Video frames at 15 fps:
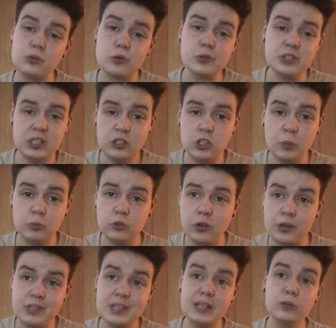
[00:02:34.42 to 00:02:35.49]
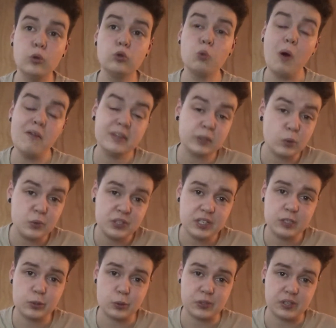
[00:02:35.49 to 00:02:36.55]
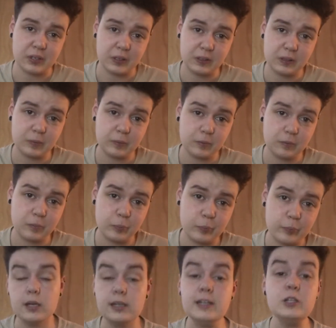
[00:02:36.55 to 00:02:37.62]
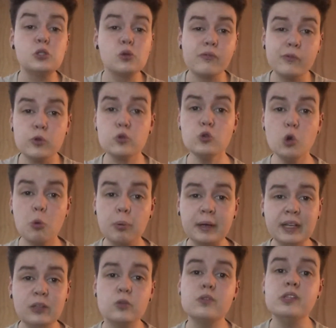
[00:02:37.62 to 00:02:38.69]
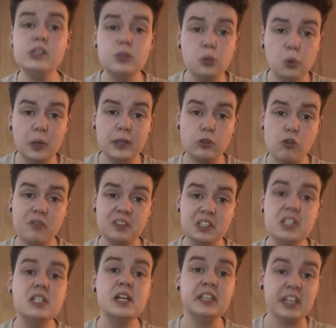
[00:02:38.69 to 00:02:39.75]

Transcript: sur le site d'Optoys est de 3,6 sur 5. Ils sont vendus au prix de 10,90€ les